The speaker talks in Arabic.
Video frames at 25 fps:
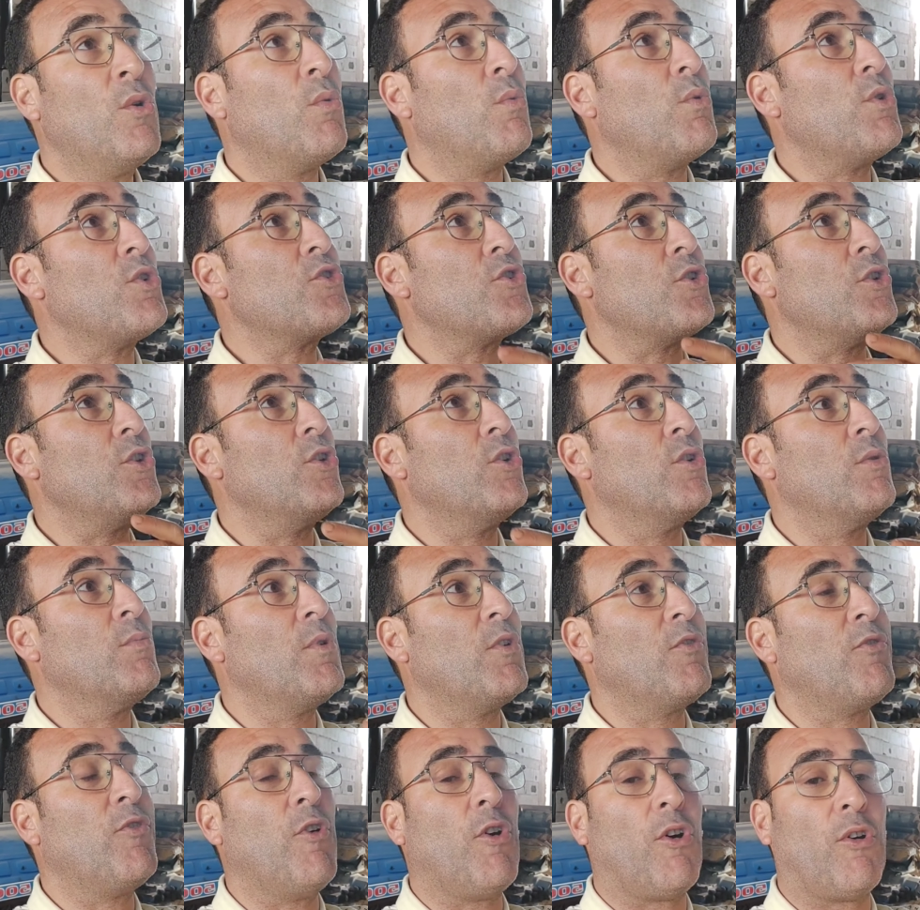ويجعلهم
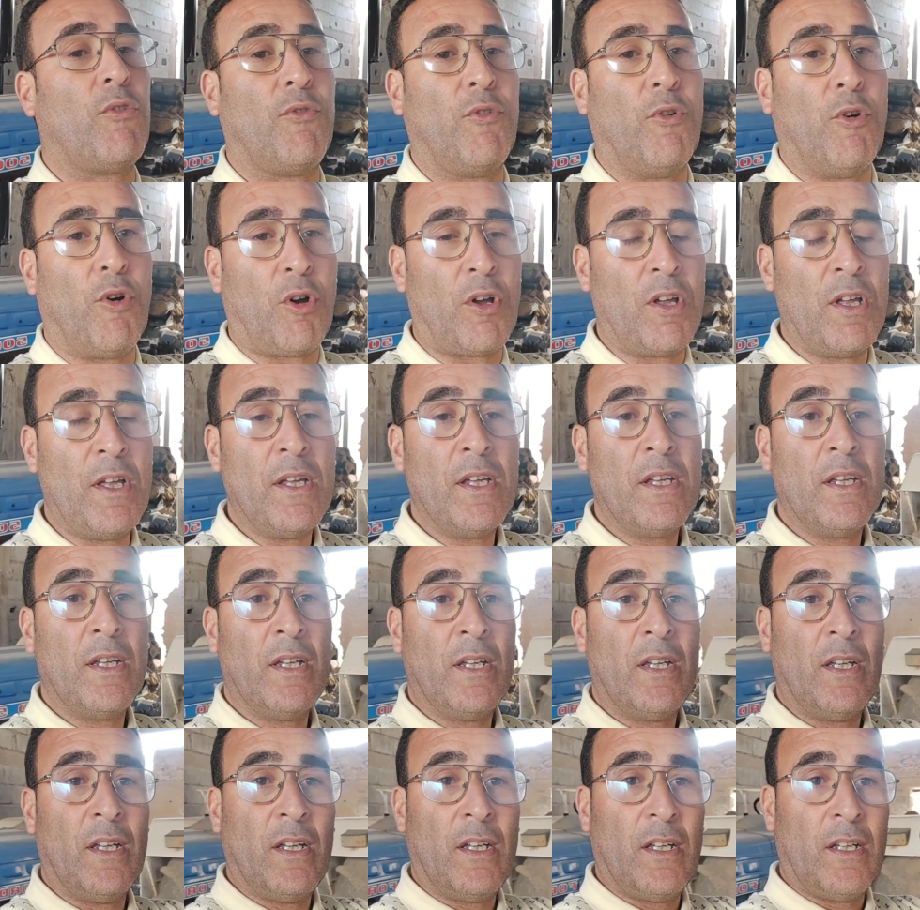الفوق الفوق
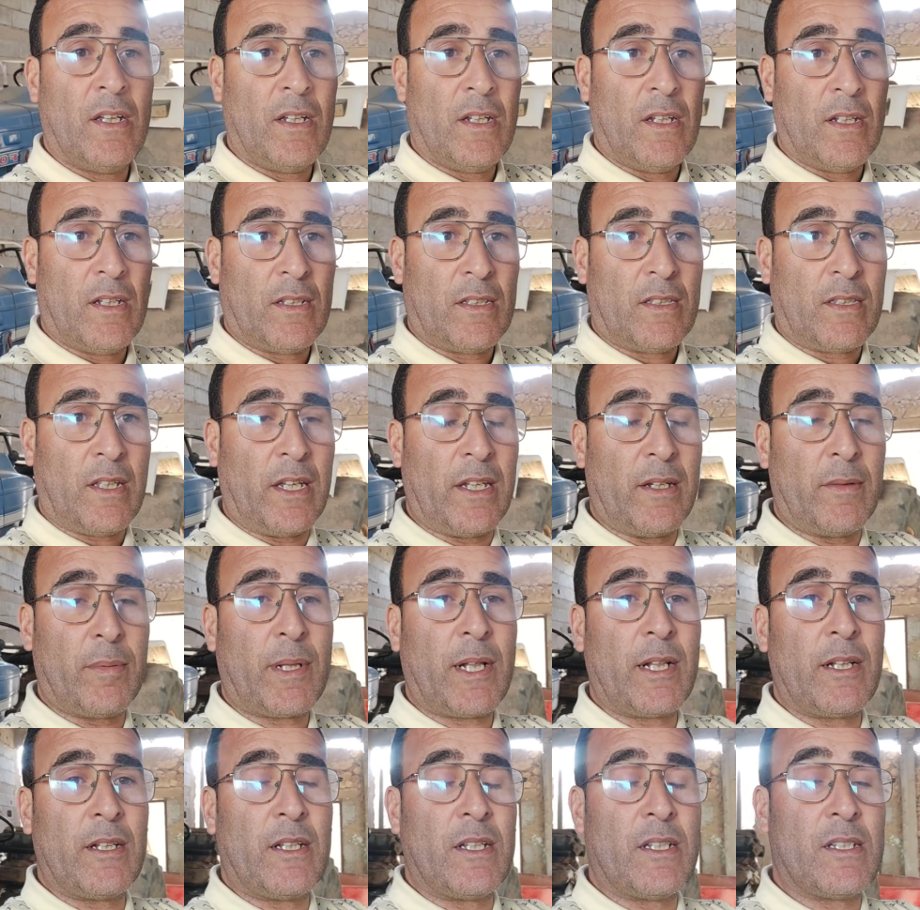
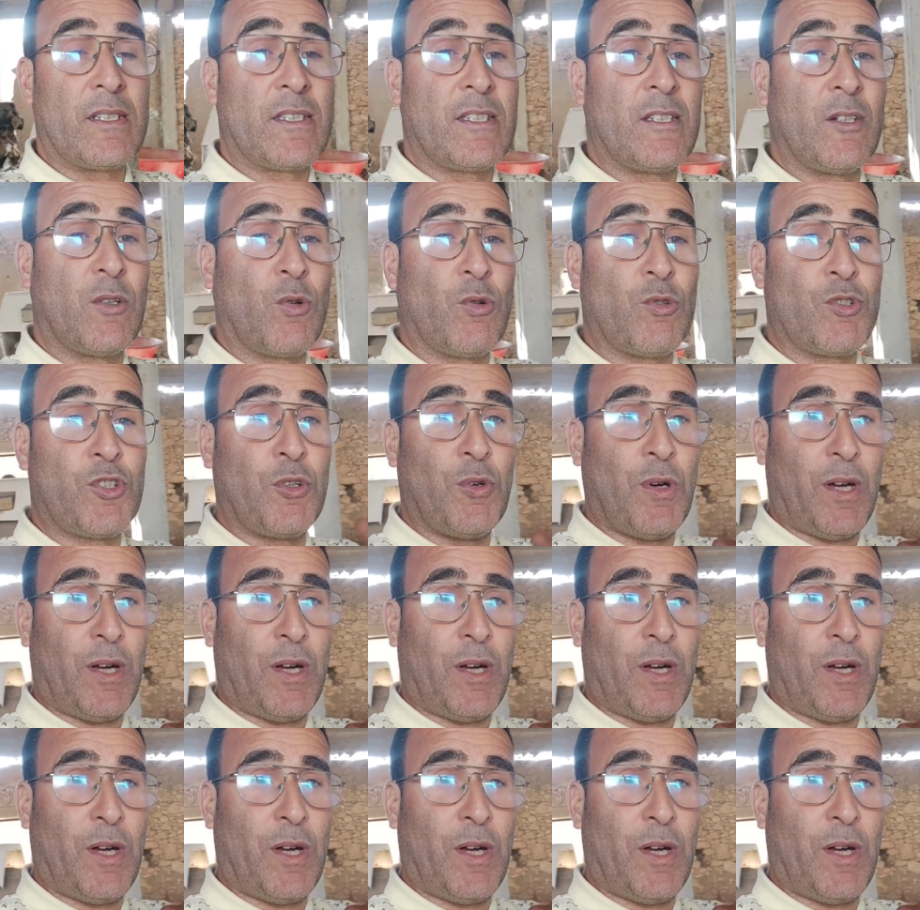طيبت السلكوشي